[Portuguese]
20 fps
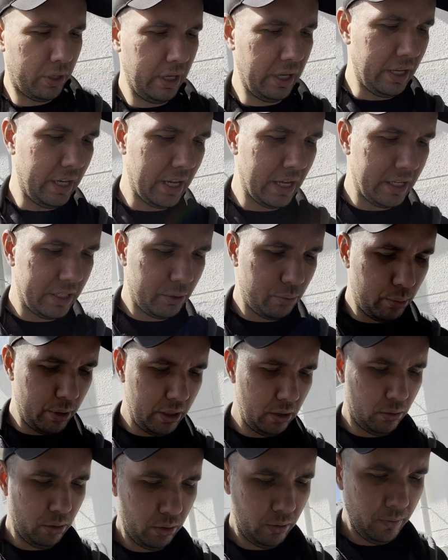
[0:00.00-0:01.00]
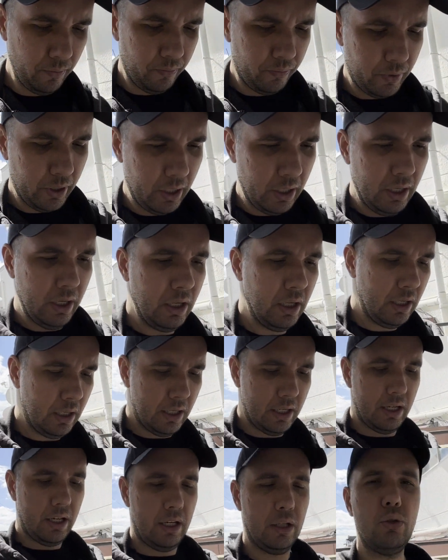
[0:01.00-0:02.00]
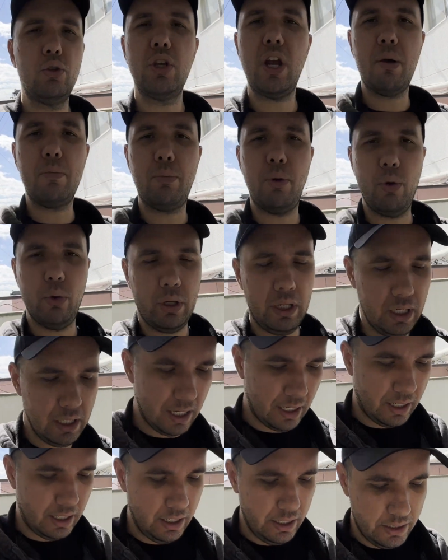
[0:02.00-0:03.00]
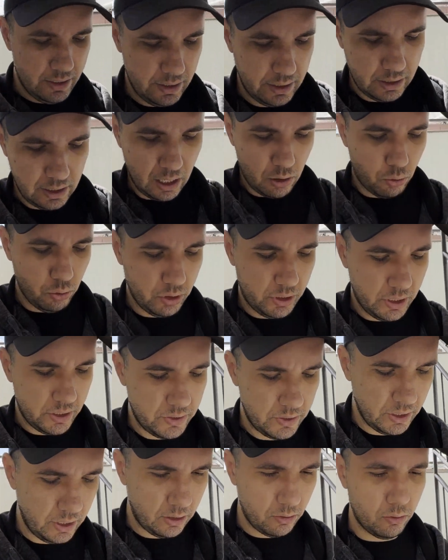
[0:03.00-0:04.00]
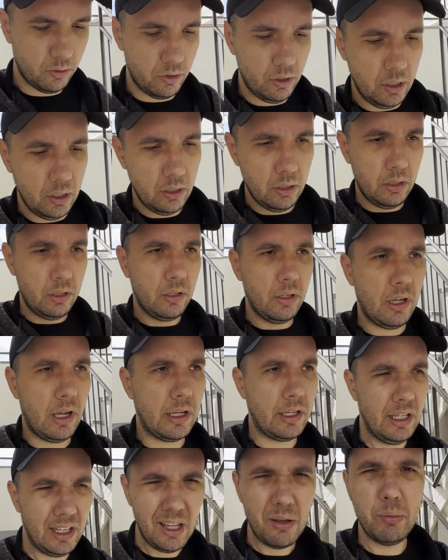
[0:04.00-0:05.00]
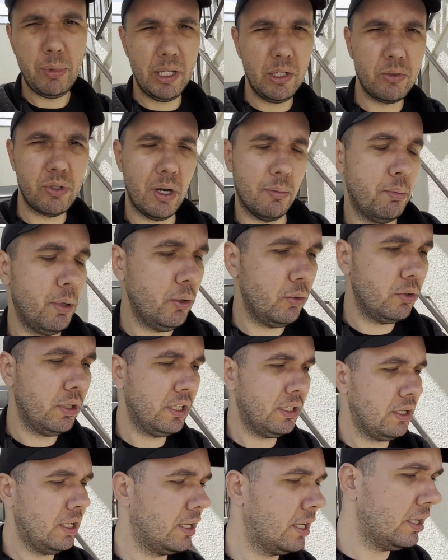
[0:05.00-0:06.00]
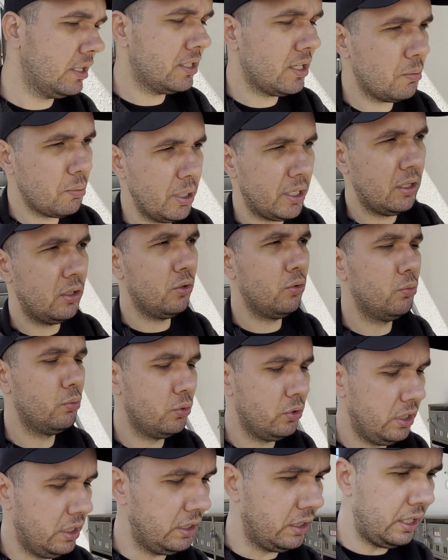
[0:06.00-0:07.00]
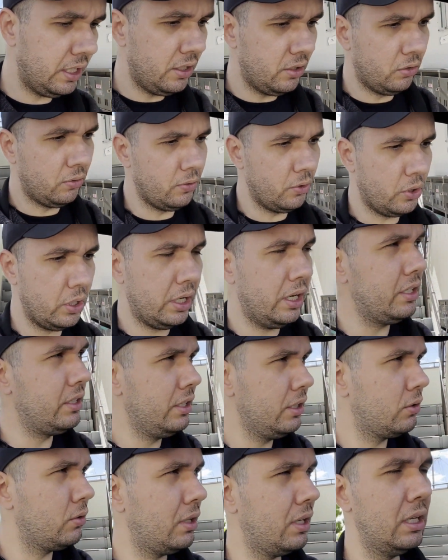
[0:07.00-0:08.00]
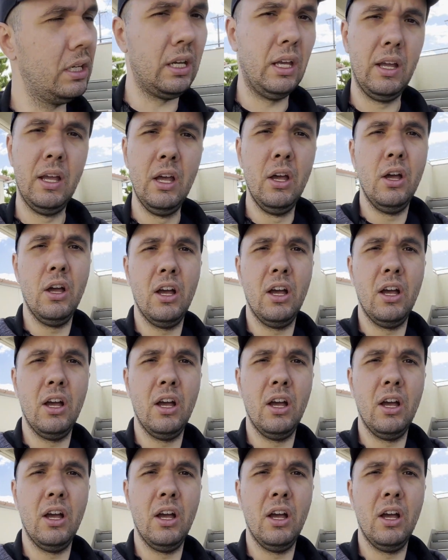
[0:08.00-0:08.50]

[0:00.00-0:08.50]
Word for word: pouquinho aí a respeito é, do Japão aqui, da crise que está acontecendo aqui também no Japão, né? A crise está pegando o mundo inteiro. Eu acredito que